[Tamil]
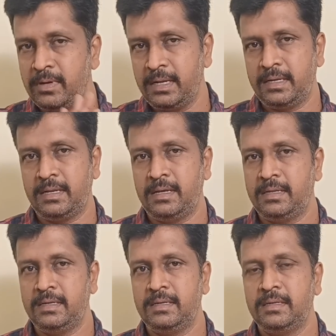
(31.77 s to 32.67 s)

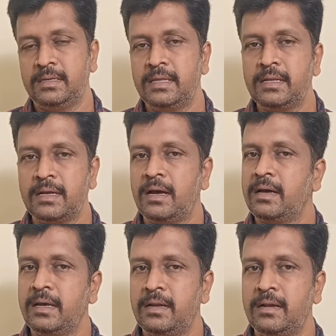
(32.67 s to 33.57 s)
சொல்லியிருக்கிறாரு
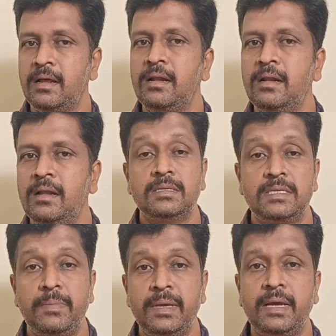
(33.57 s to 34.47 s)
எதற்காக என்றால்
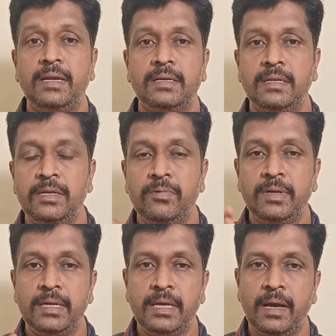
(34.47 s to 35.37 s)
செமிகண்டக்டர்
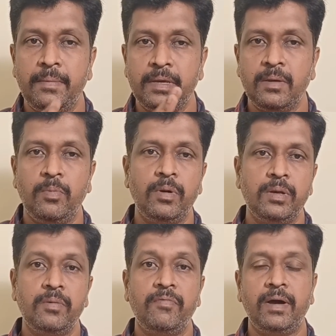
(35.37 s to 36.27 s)
யூனிட்டை அமைக்க
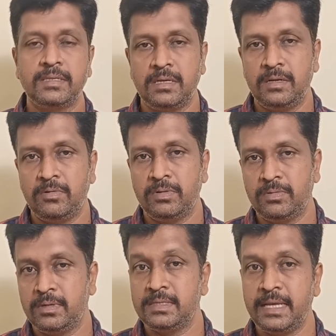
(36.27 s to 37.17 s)
போகிறோம் ஃபாஸ்கான்
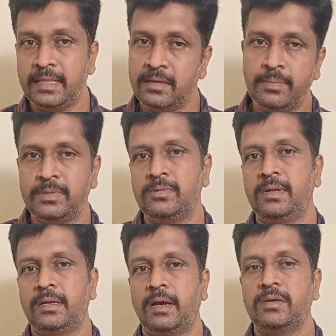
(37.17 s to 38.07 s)
நிறுவனத்துடன் சேர்ந்து அப்படின்னு
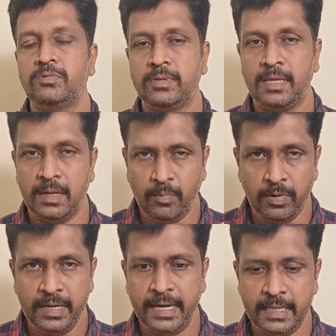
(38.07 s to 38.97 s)
சொல்லியிருக்காங்க ஸோ இதெல்லாம்
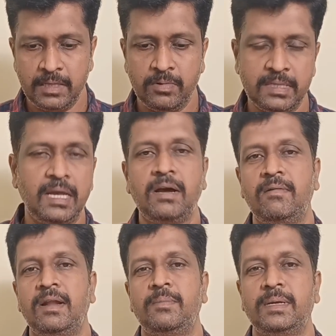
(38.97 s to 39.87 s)
ஒருங்கிணைந்த ஒரு
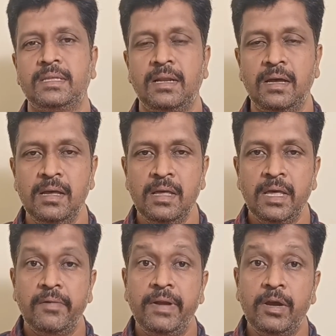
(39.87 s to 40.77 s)
தகவலாக பார்த்துடலாம்
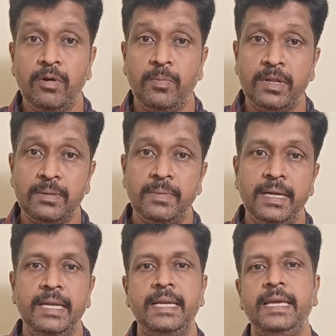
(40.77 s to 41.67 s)
வீடியோக்குள்ளே போகிறதுக்கு
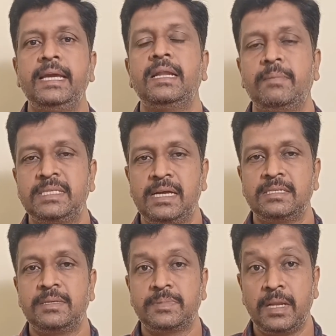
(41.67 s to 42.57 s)
முன்னாடி நீங்கள் நம்ம
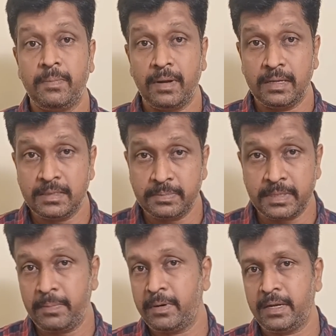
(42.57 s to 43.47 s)
சேனலை சப்ஸ்கிரைப் பண்ணலாம்
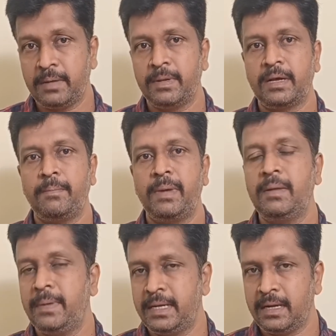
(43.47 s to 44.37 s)
சப்ஸ்கிரைப் பண்ணிட்டாங்க மறக்காம
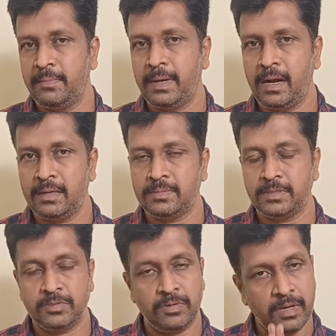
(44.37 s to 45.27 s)
பெல் பட்டனை கிளிக் பண்ணி ஆல்
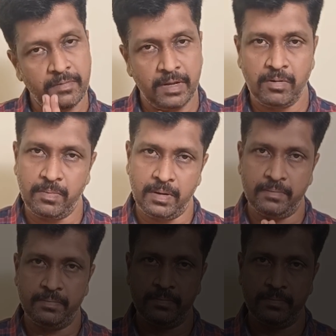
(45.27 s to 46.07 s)
ஆப்ஷன்ஸ் வீடியோ போகலாம்